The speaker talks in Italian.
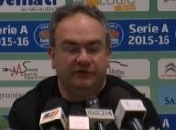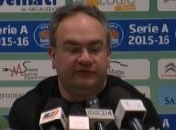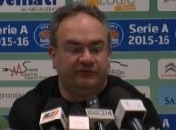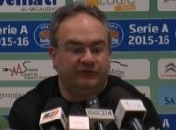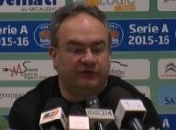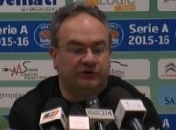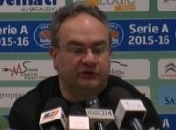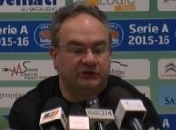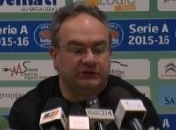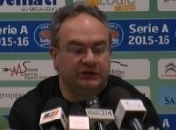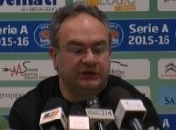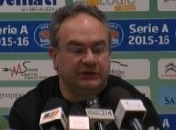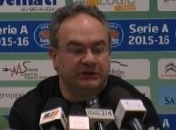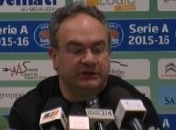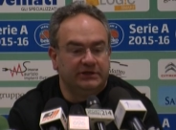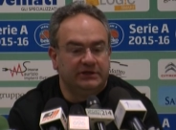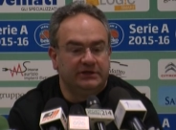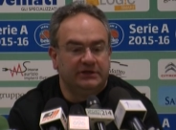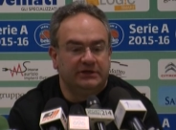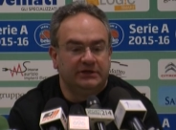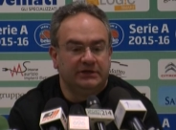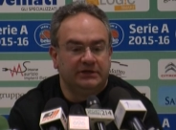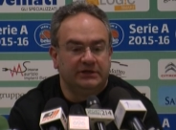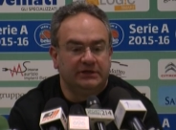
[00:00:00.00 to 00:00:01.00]
è forte
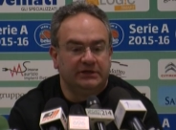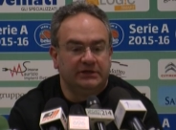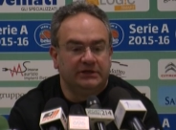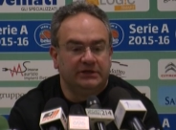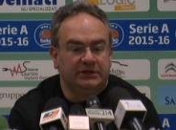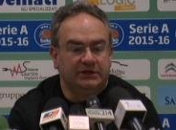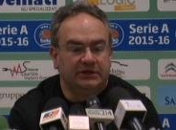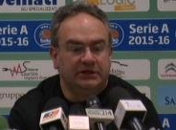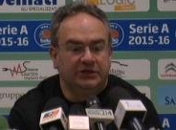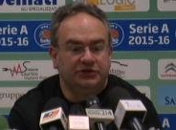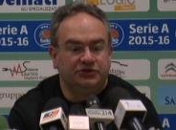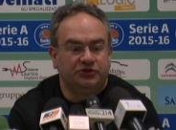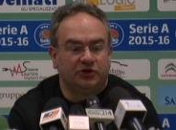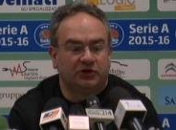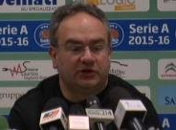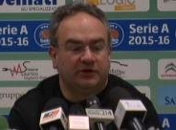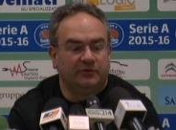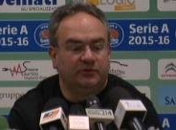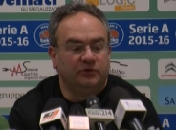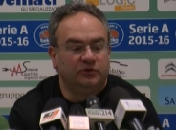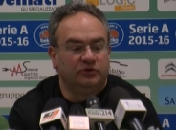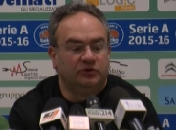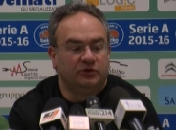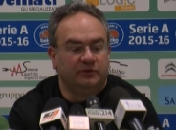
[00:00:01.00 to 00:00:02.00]
e gioca
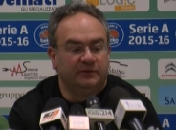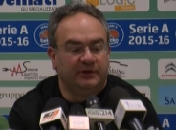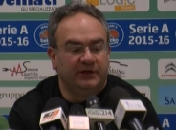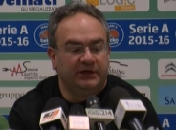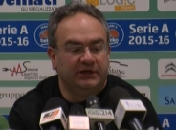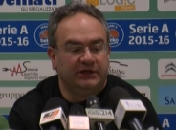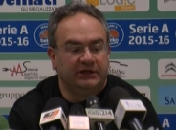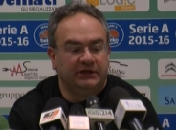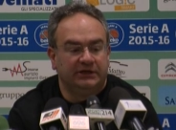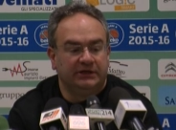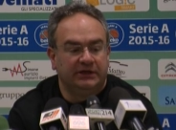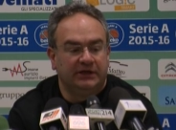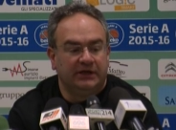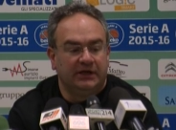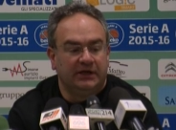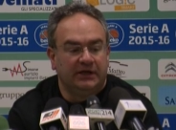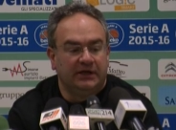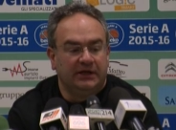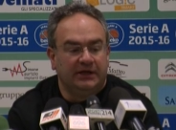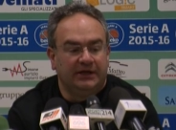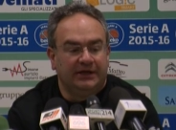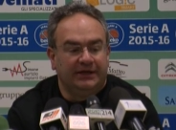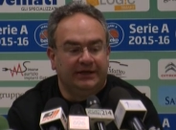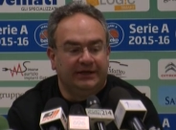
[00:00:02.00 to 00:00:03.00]
molto bene
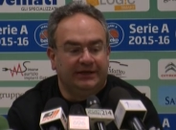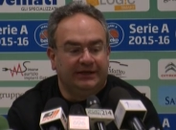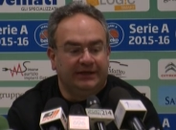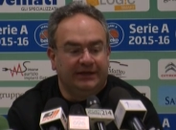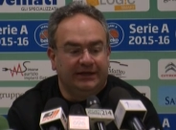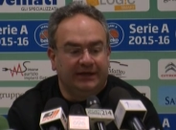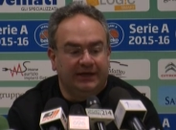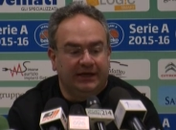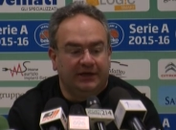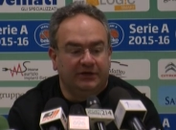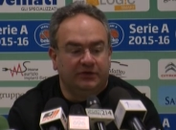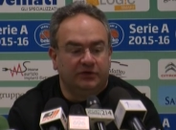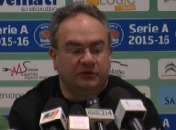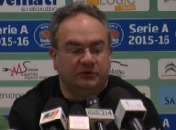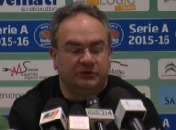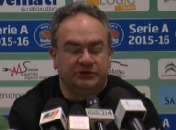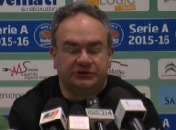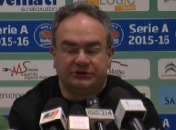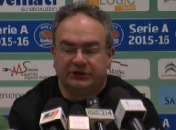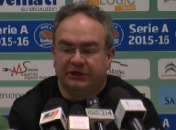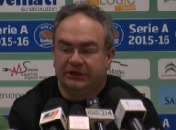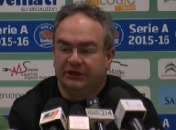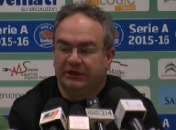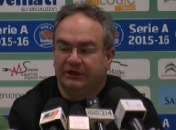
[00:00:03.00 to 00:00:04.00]
e hanno
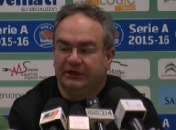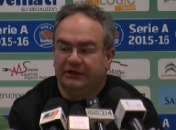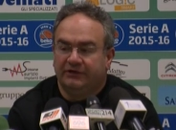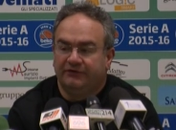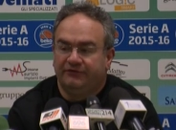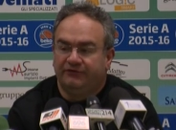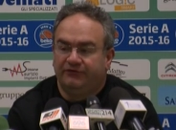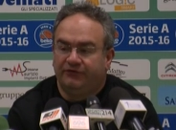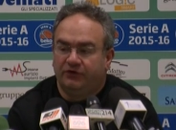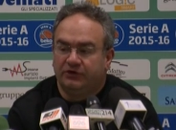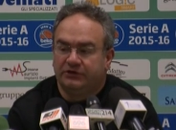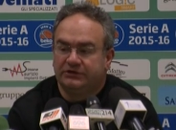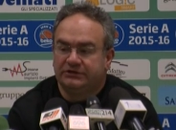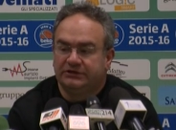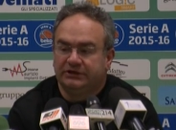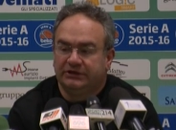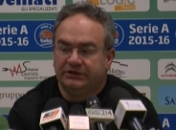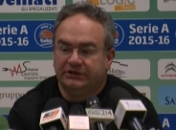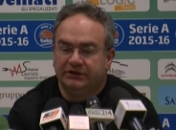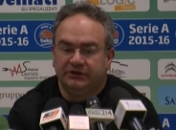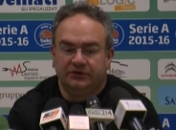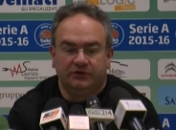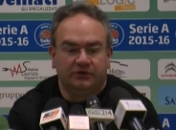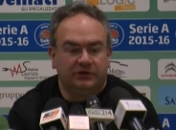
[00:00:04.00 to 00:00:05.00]
questa forza
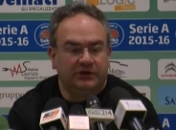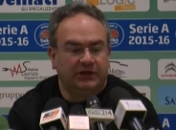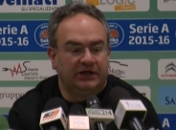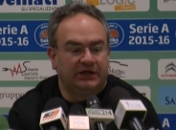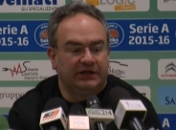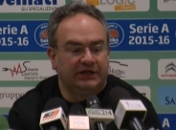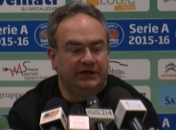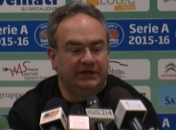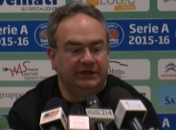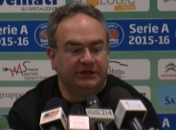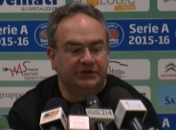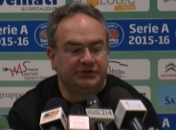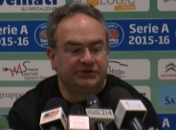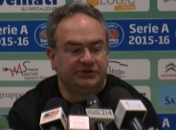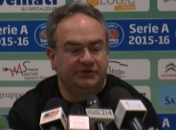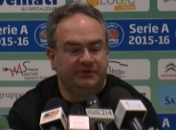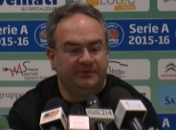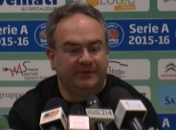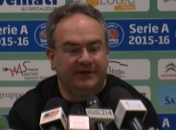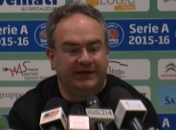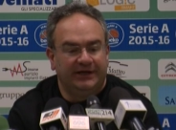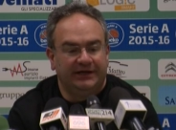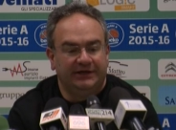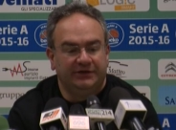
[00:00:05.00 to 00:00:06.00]
di non arrendersi
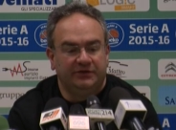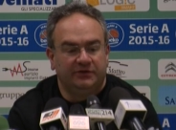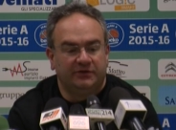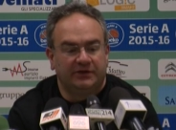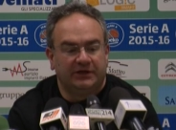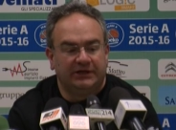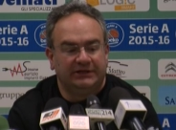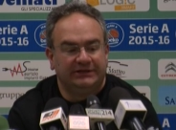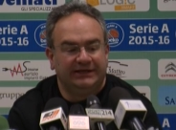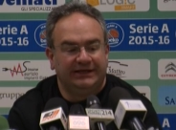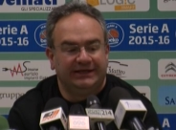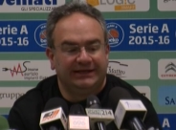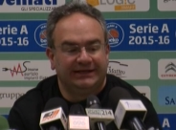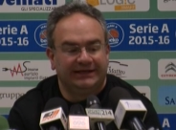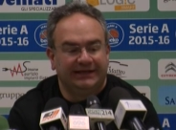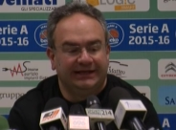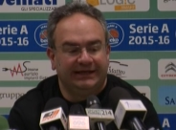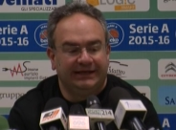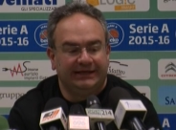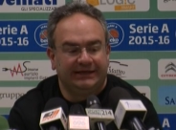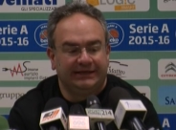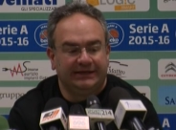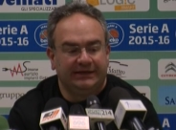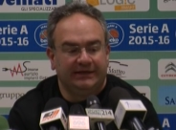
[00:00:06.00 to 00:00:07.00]
mai durante la
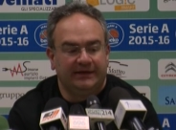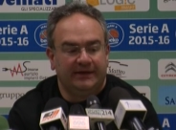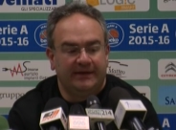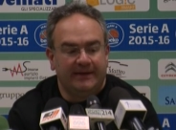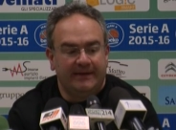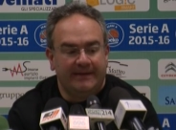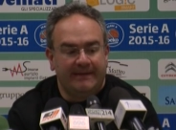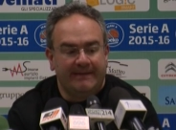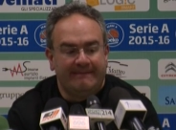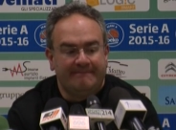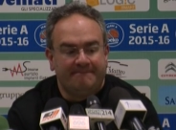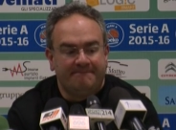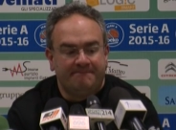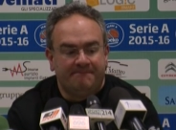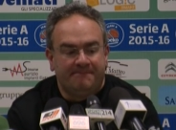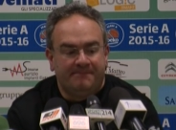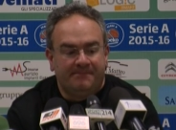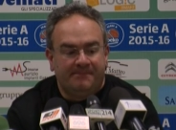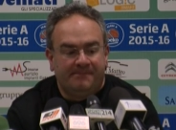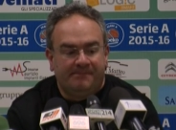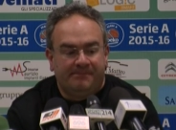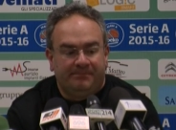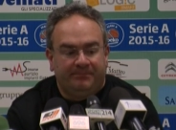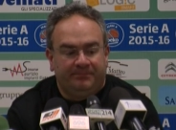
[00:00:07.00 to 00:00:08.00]
gara,
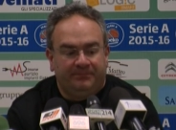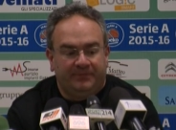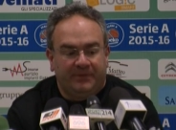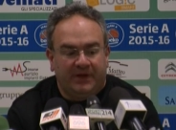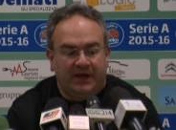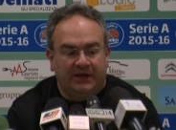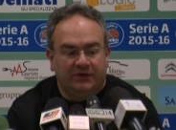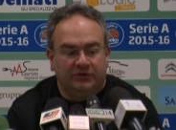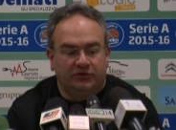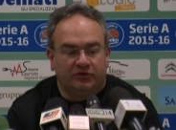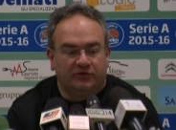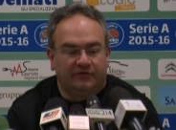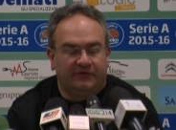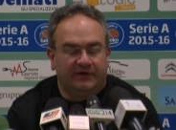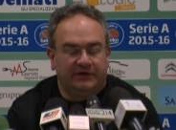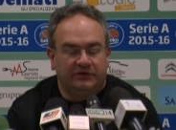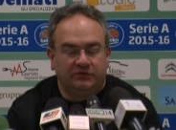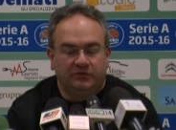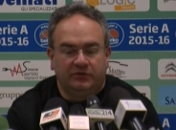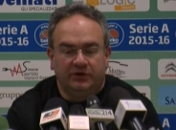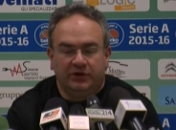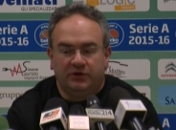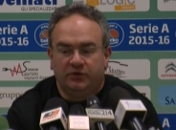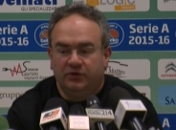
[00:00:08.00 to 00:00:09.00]
hanno
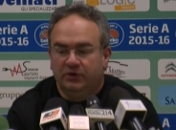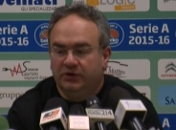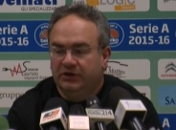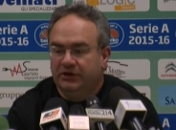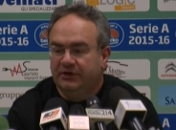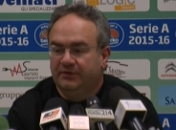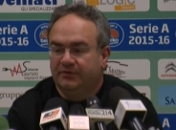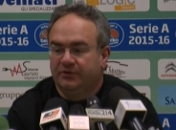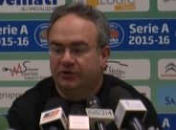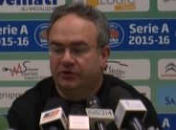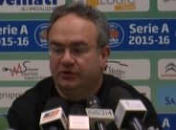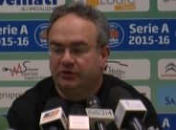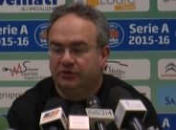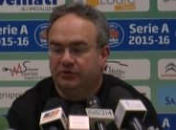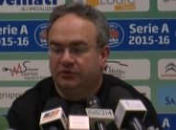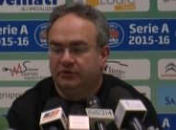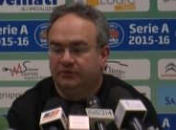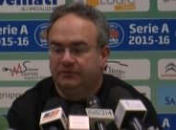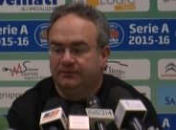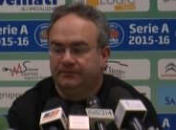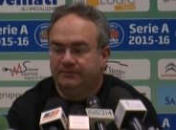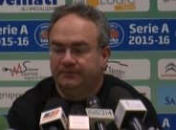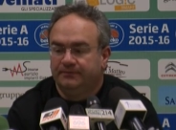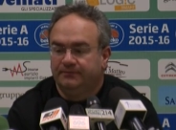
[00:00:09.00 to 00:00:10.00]
trovato un
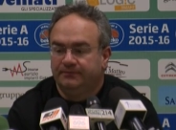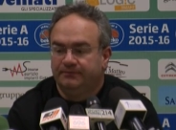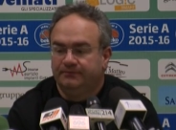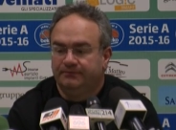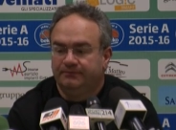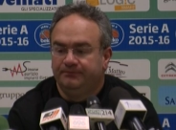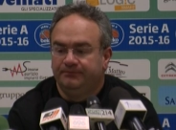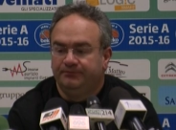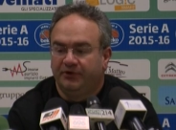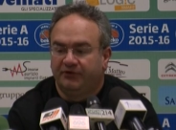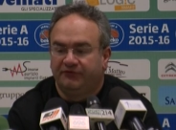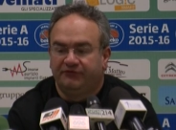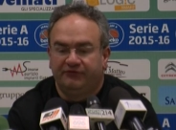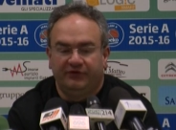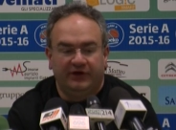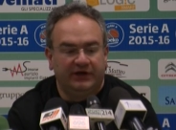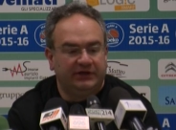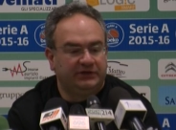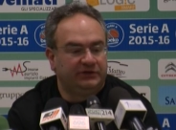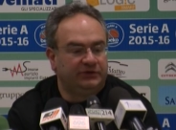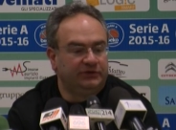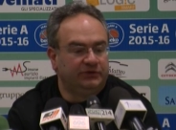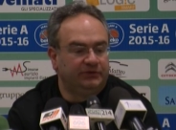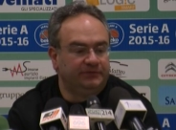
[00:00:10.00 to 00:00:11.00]
equilibrio
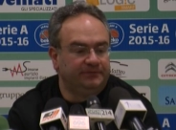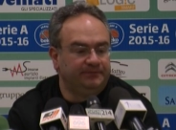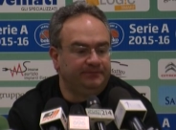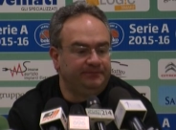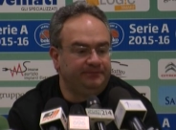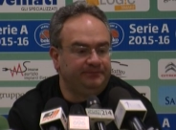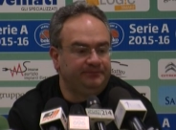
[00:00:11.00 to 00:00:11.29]
perfetto